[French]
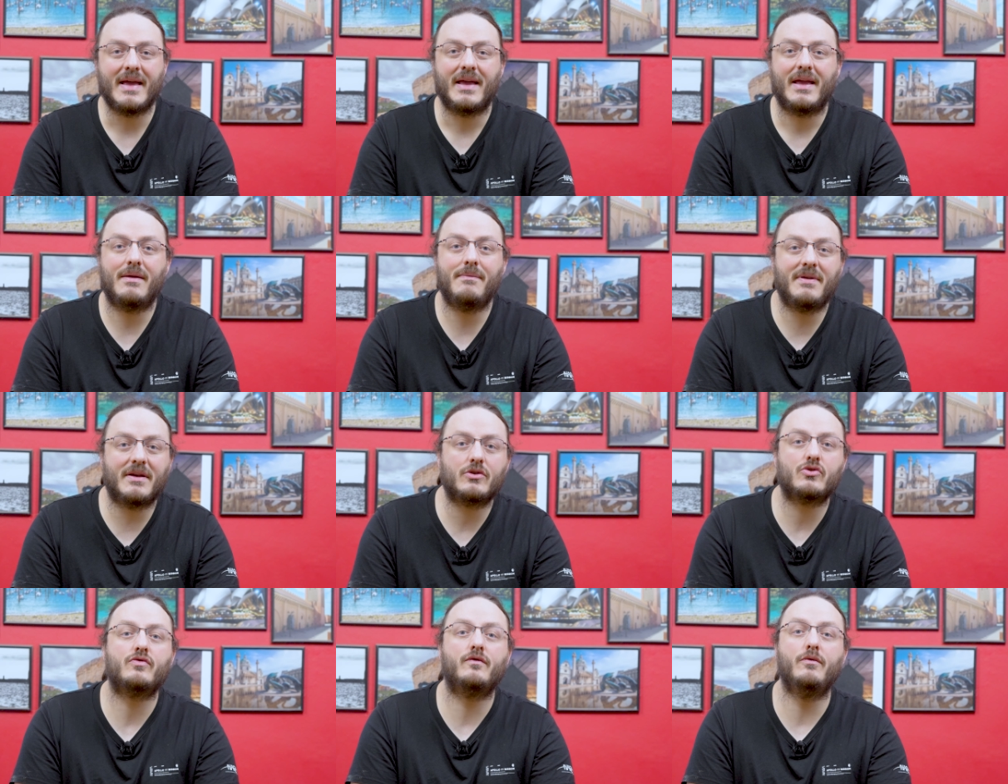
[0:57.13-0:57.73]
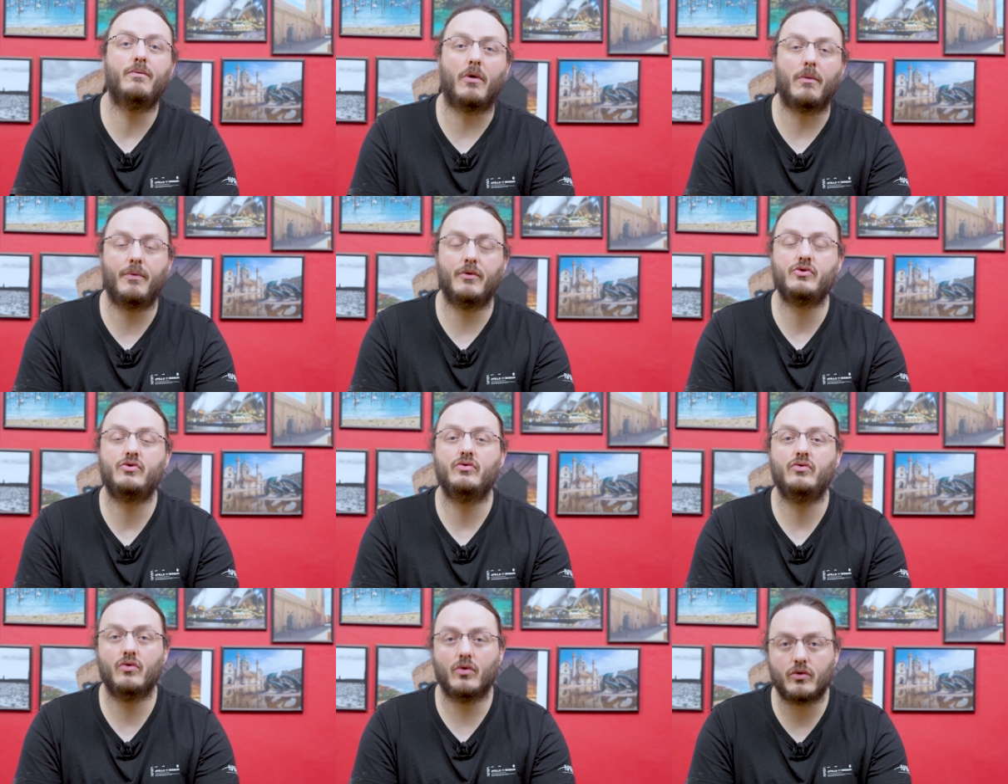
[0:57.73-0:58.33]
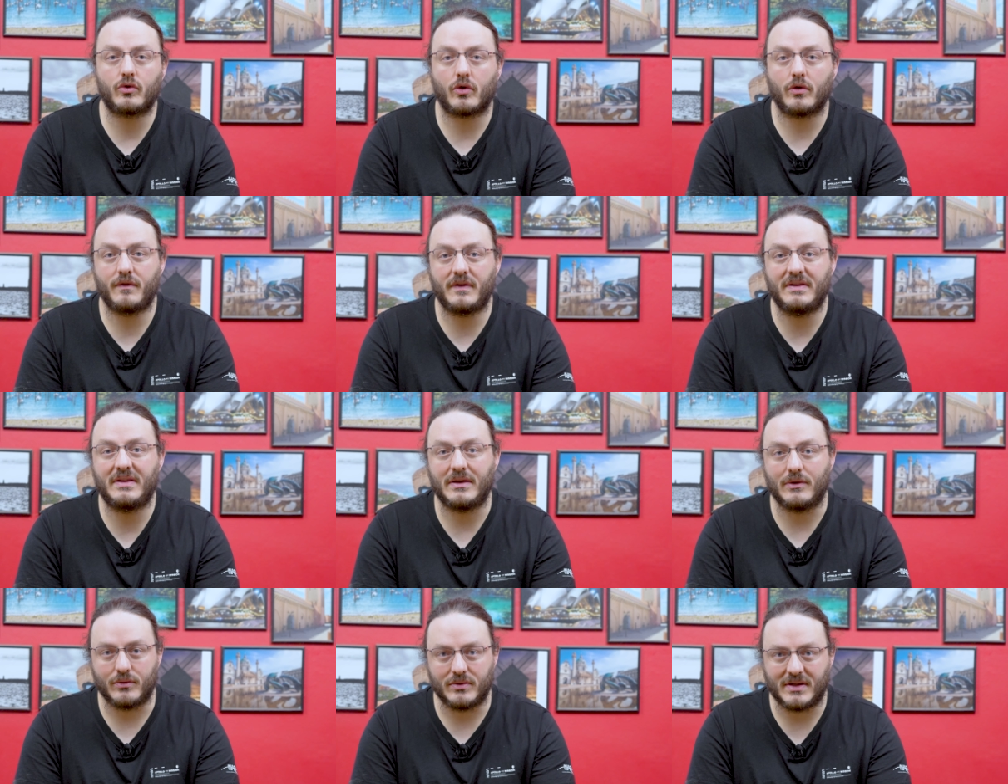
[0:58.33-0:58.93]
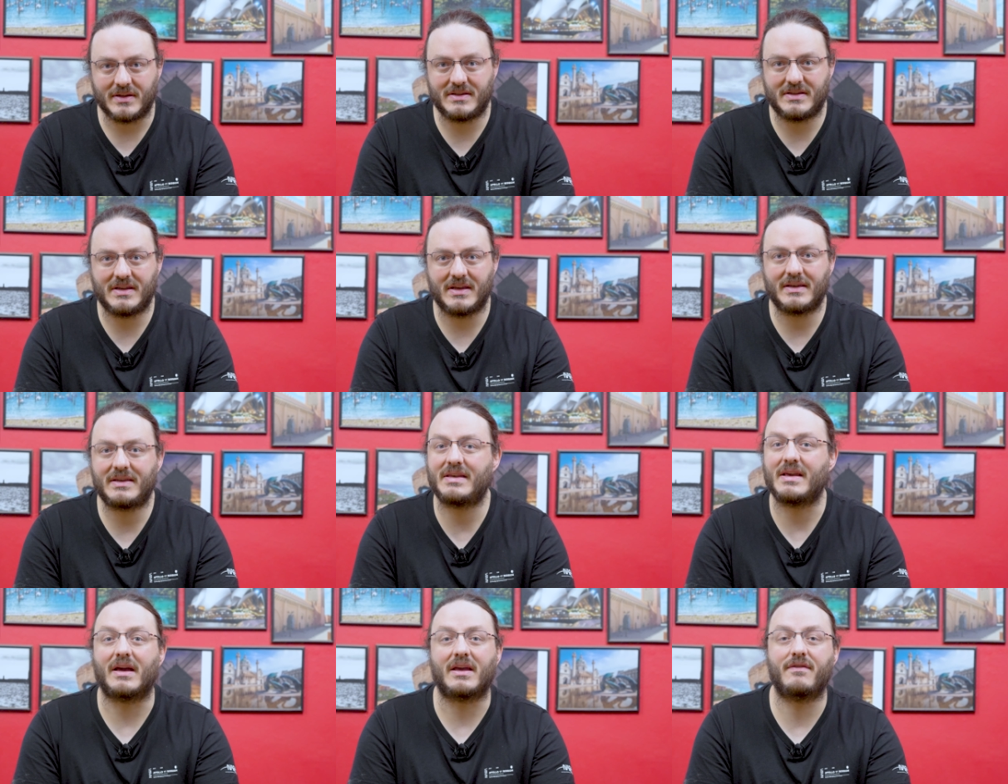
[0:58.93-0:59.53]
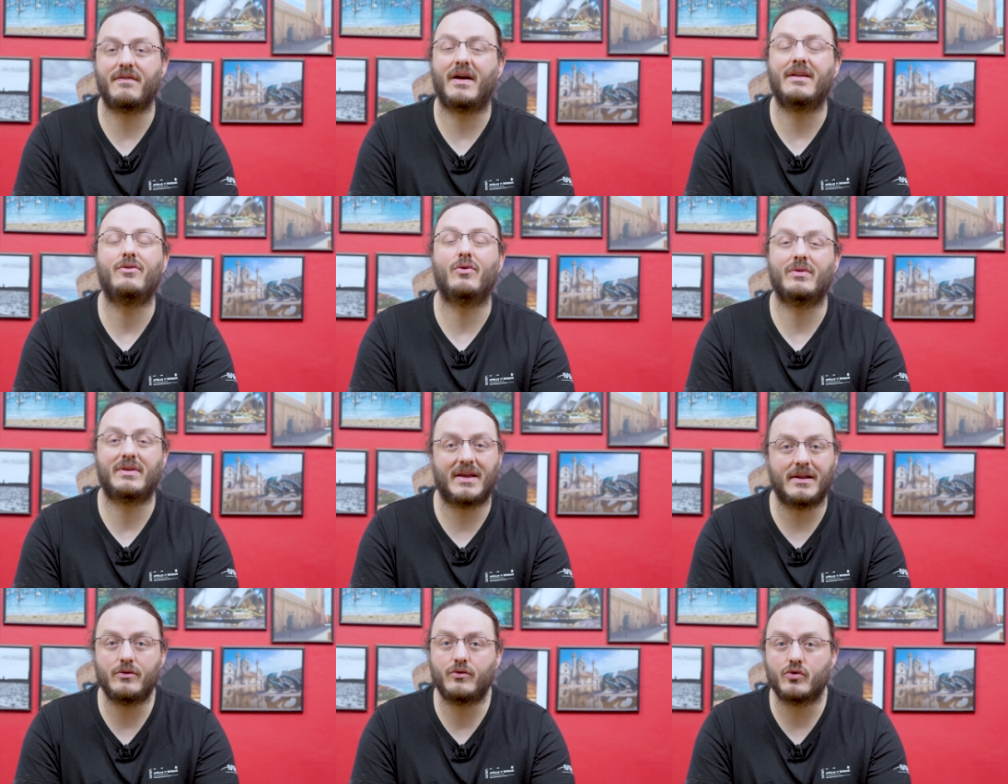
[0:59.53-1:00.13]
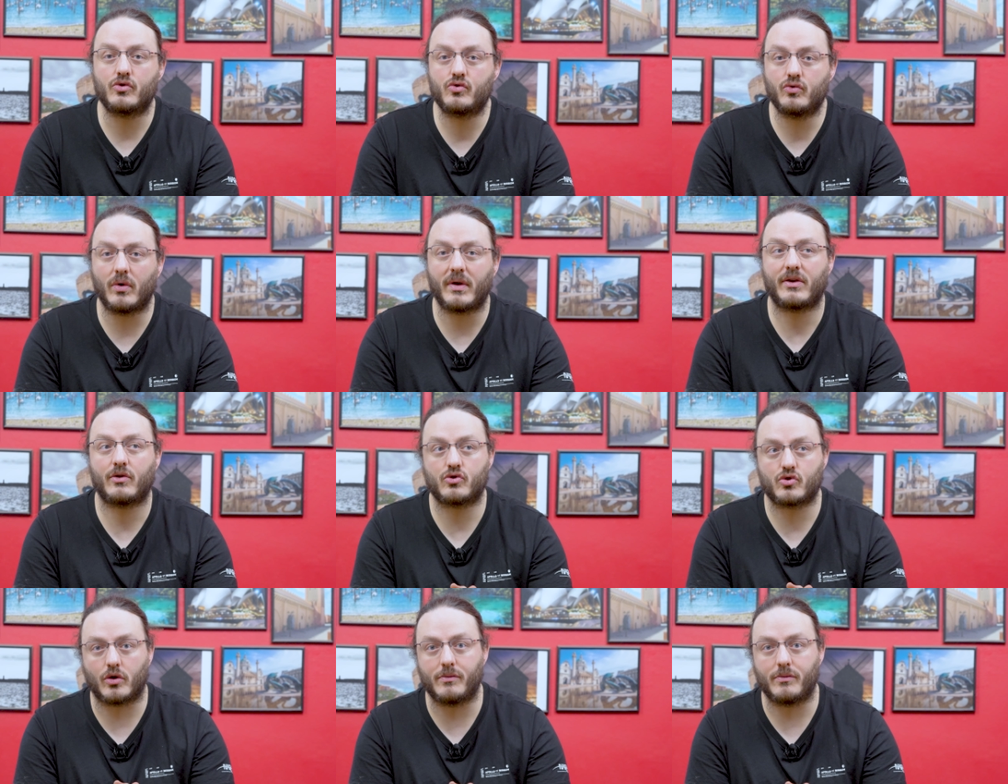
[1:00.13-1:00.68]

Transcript: eh bien je vous propose une autre vidéo dédiée qui arrivera dans quelques jours et que je